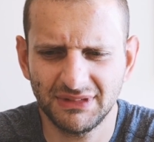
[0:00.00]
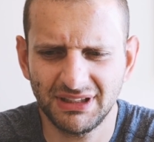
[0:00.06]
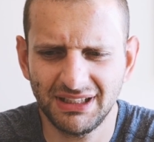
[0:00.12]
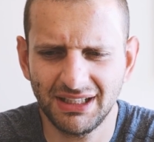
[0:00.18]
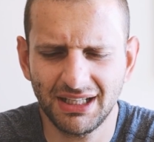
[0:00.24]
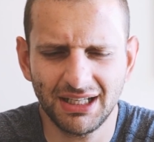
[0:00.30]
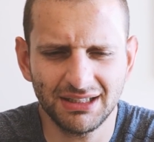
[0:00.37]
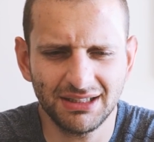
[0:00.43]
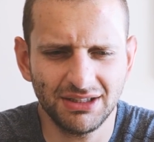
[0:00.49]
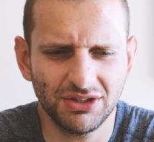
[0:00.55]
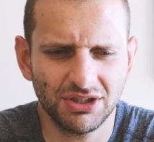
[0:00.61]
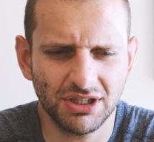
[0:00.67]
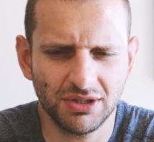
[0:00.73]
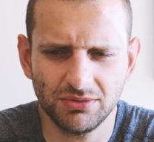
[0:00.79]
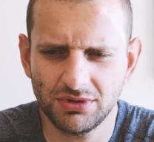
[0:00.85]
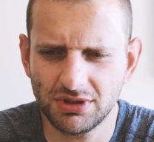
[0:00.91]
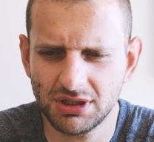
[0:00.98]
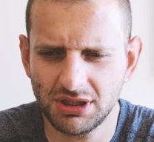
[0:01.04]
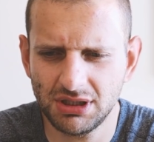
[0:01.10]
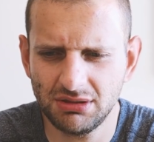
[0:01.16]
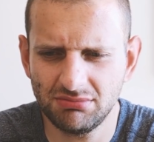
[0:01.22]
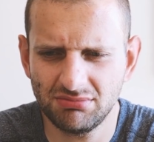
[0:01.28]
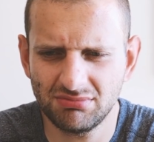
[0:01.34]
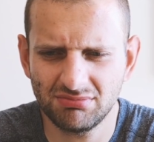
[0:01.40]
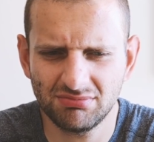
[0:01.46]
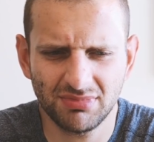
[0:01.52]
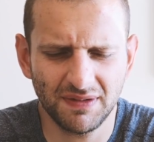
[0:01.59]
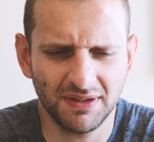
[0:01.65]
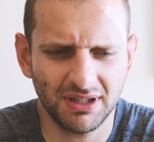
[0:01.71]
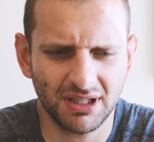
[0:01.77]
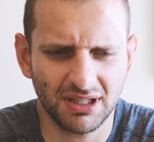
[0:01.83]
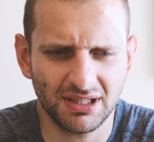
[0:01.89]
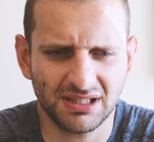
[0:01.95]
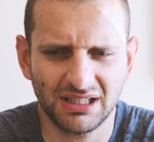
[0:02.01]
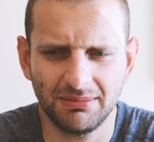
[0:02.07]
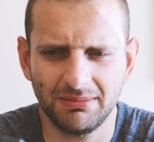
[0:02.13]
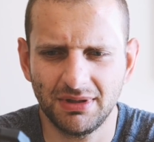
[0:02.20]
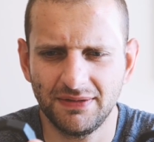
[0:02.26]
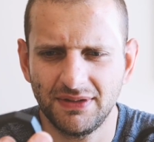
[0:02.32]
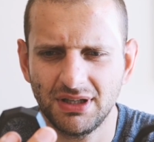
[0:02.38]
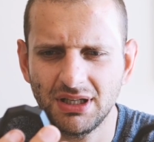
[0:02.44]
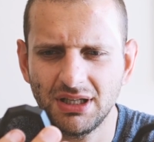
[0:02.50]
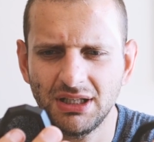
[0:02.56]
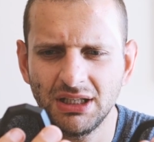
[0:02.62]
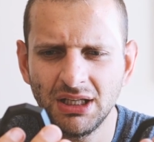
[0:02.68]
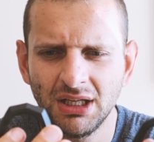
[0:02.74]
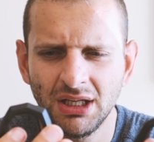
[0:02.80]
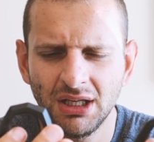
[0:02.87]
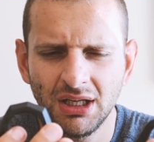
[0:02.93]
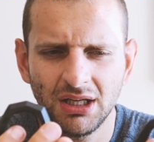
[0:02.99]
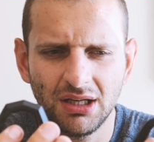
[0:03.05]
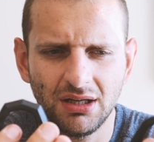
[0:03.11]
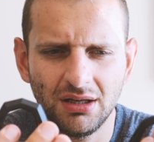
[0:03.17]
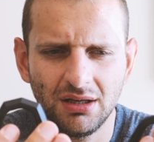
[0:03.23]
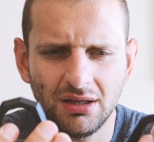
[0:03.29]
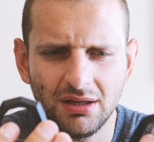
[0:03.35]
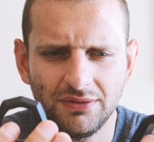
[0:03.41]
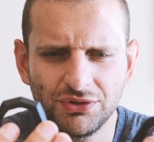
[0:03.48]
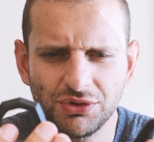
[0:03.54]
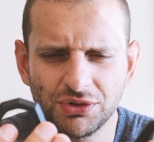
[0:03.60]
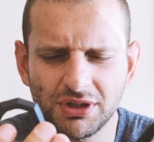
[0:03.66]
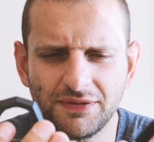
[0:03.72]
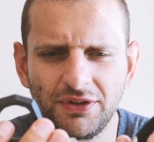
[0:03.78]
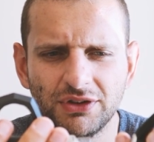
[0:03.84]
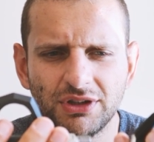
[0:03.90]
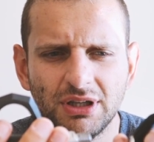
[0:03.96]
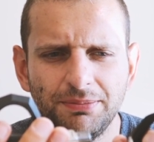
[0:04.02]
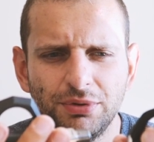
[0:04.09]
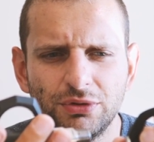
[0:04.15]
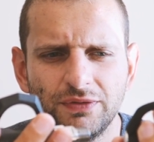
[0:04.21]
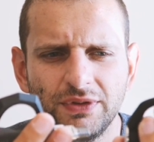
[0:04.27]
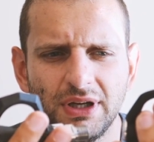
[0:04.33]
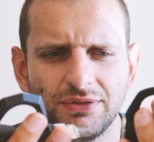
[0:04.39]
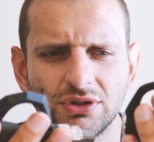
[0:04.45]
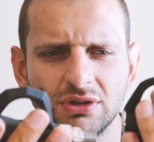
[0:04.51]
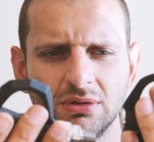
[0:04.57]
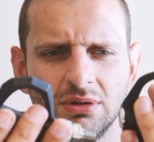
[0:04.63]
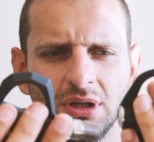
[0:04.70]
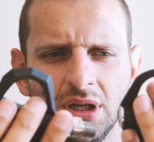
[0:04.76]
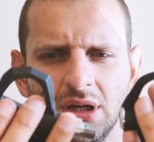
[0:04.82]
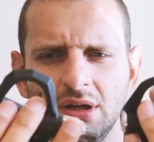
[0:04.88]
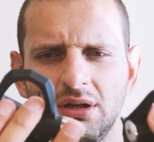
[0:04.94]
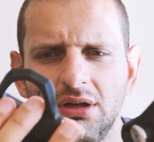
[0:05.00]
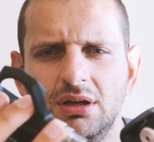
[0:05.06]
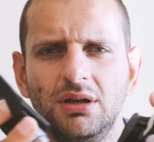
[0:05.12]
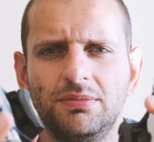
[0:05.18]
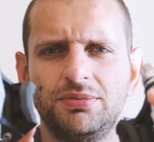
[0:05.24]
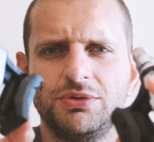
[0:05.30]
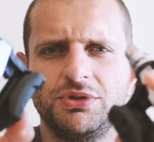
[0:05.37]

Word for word: delikatnie cięższy, pewnie taka sama waga. E, wrzucę fotkę porównawczą E,